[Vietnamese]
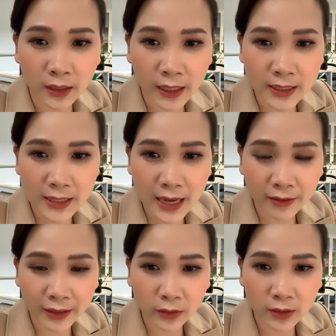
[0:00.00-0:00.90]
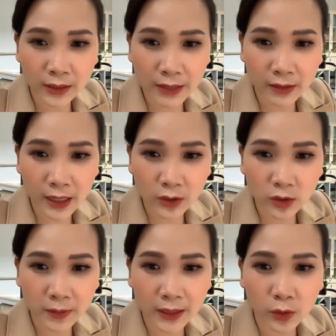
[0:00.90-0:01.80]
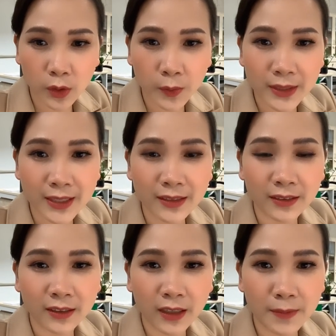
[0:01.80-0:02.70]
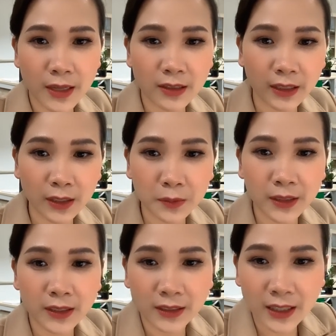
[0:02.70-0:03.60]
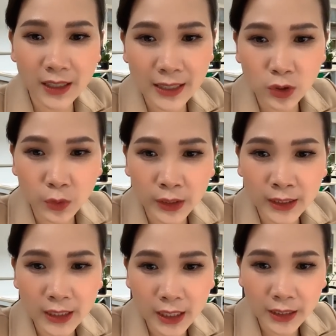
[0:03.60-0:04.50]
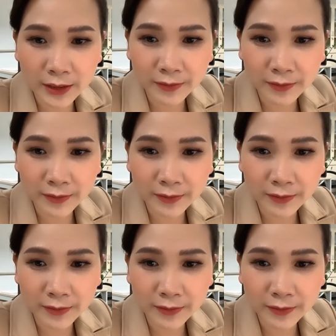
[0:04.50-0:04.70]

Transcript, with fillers: khán giả vào tương tác với livestream này thì Hoa Quỳnh sẽ gửi tới các bạn những cái thông tin thời tiết đáng chú ý nhé.